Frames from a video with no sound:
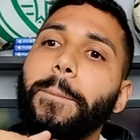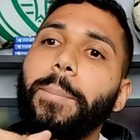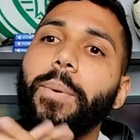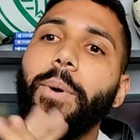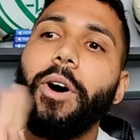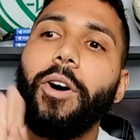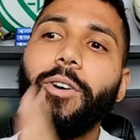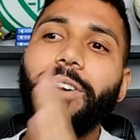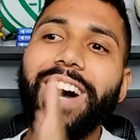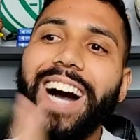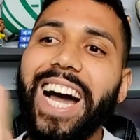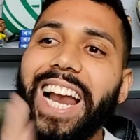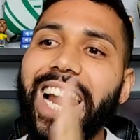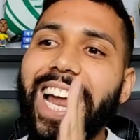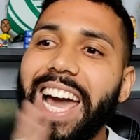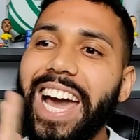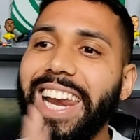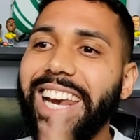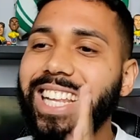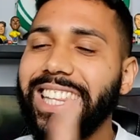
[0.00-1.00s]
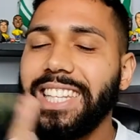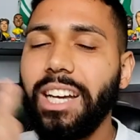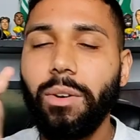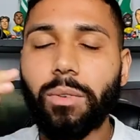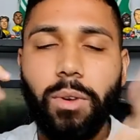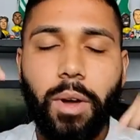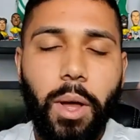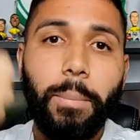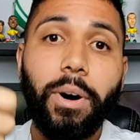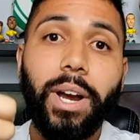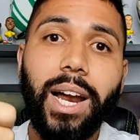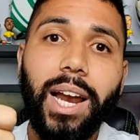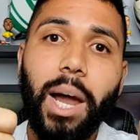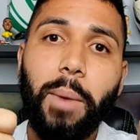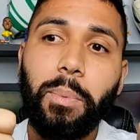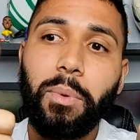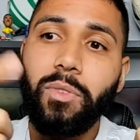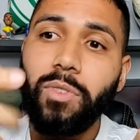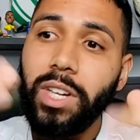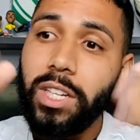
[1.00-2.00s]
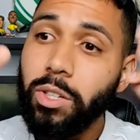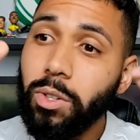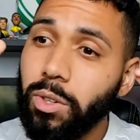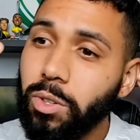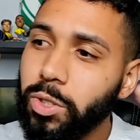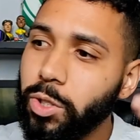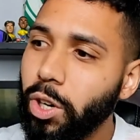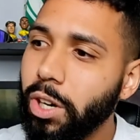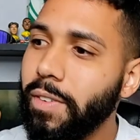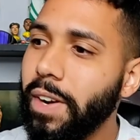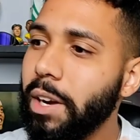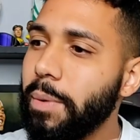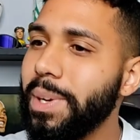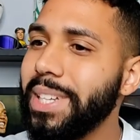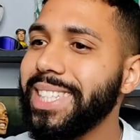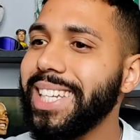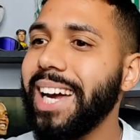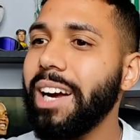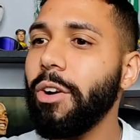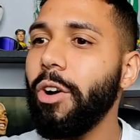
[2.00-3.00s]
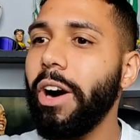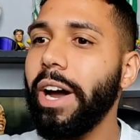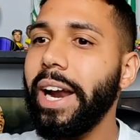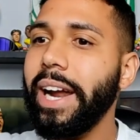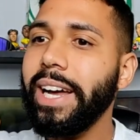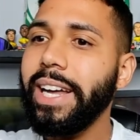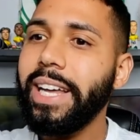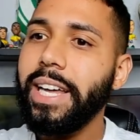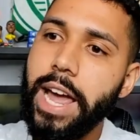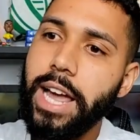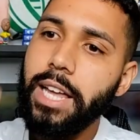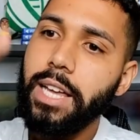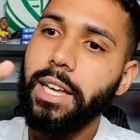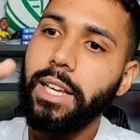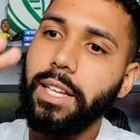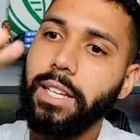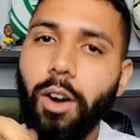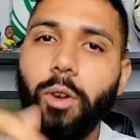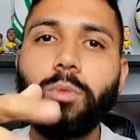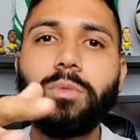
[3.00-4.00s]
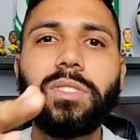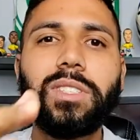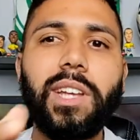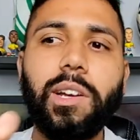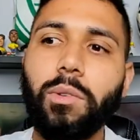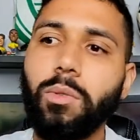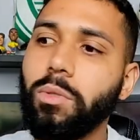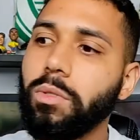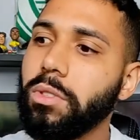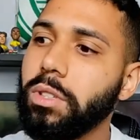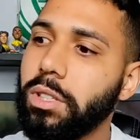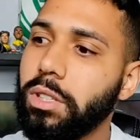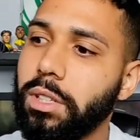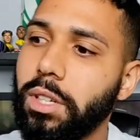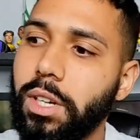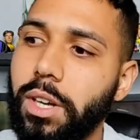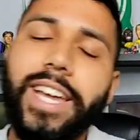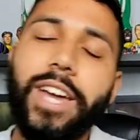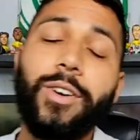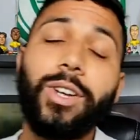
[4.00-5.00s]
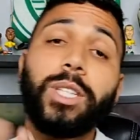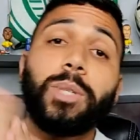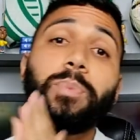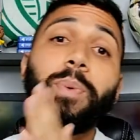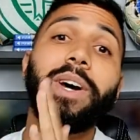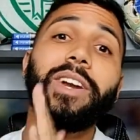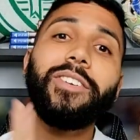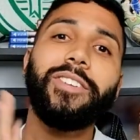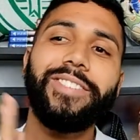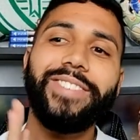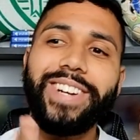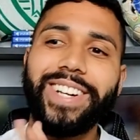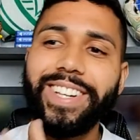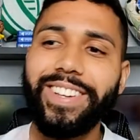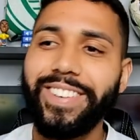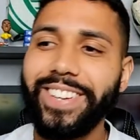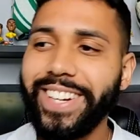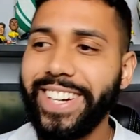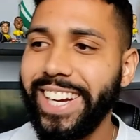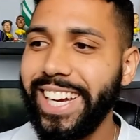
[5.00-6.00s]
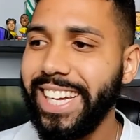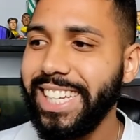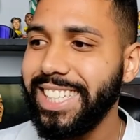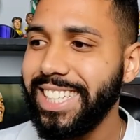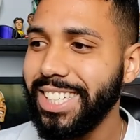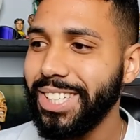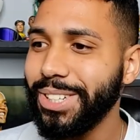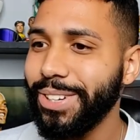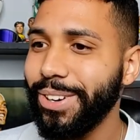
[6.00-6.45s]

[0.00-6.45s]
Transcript: Bom, galera, então bora lá pro vídeo. O jogo vai começar agora em alguns segundos. Eu espero que o Verdão ganhe esse